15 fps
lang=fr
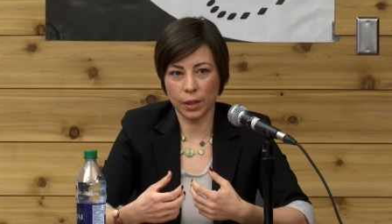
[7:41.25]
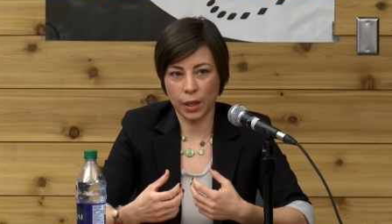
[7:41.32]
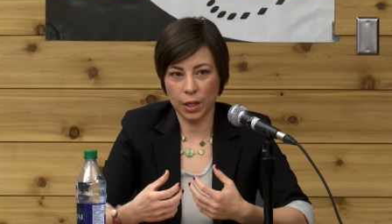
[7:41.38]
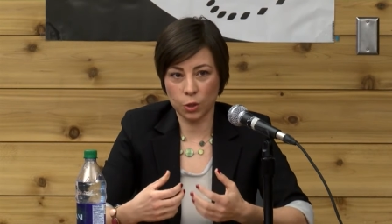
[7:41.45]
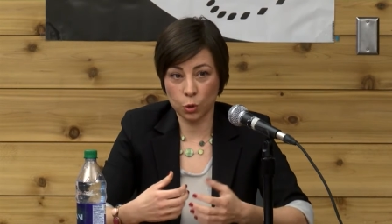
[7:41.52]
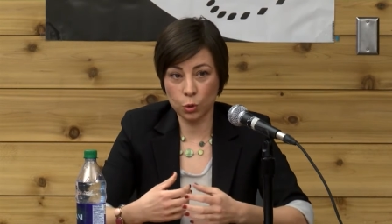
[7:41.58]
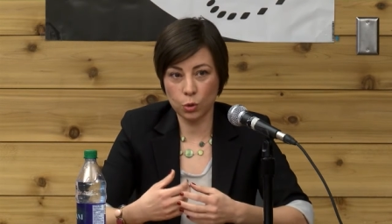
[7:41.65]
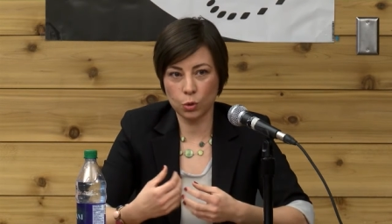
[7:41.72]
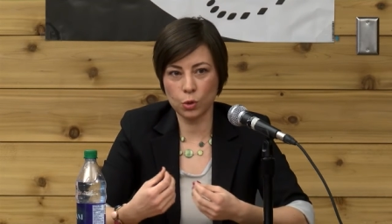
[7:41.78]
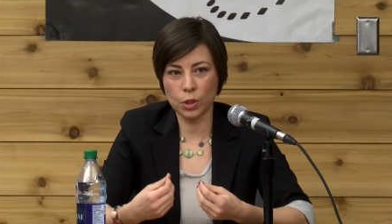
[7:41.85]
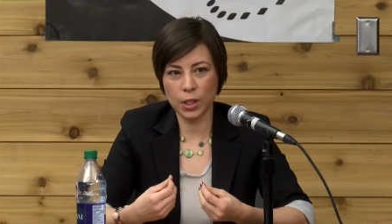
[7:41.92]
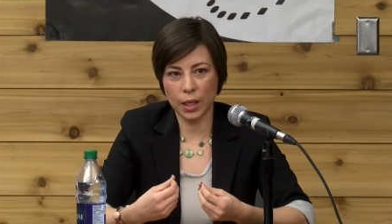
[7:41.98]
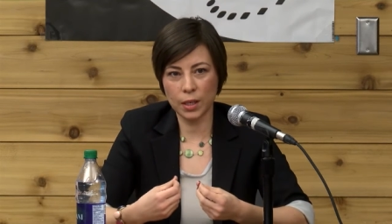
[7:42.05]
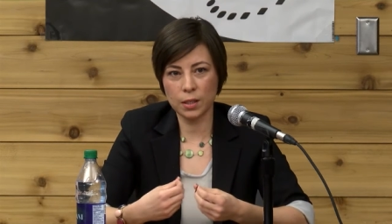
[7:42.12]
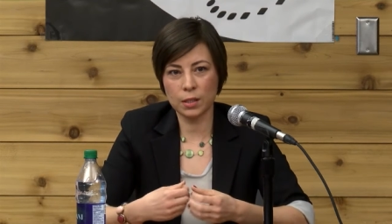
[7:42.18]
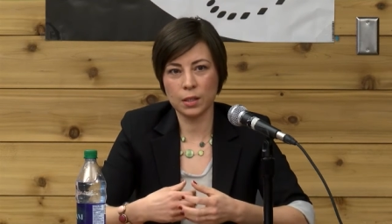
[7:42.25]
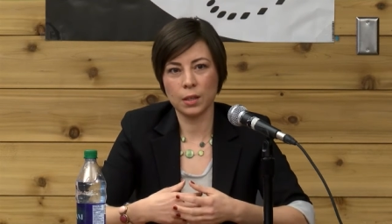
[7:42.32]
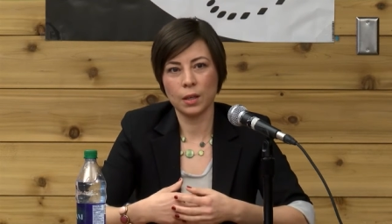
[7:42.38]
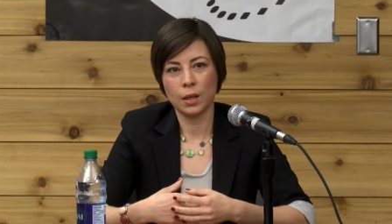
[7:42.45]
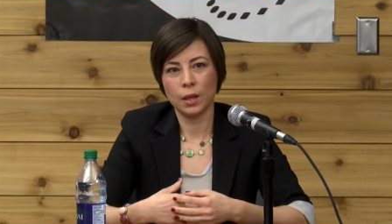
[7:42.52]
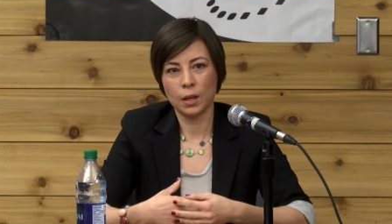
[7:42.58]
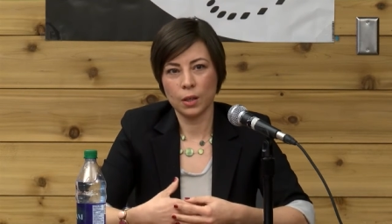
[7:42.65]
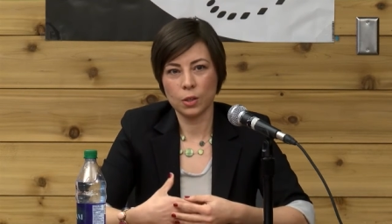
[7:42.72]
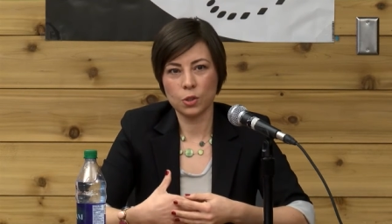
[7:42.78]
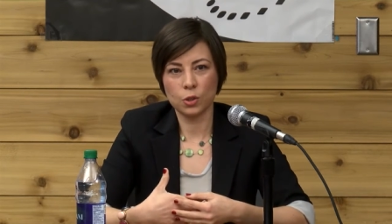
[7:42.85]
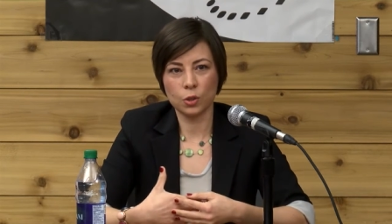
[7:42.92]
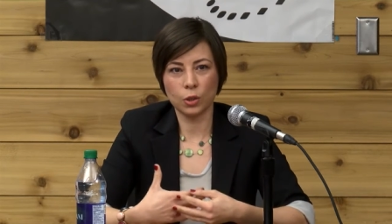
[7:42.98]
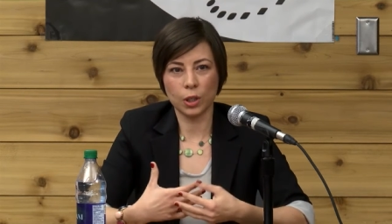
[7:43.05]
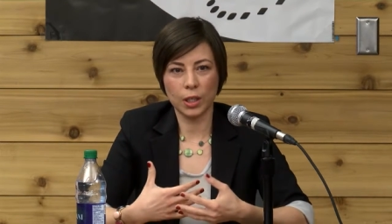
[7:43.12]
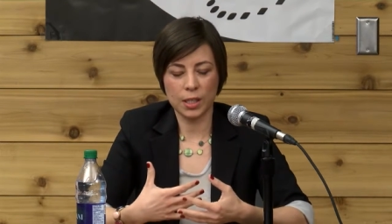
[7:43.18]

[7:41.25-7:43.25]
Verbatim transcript: rajoute du stress sur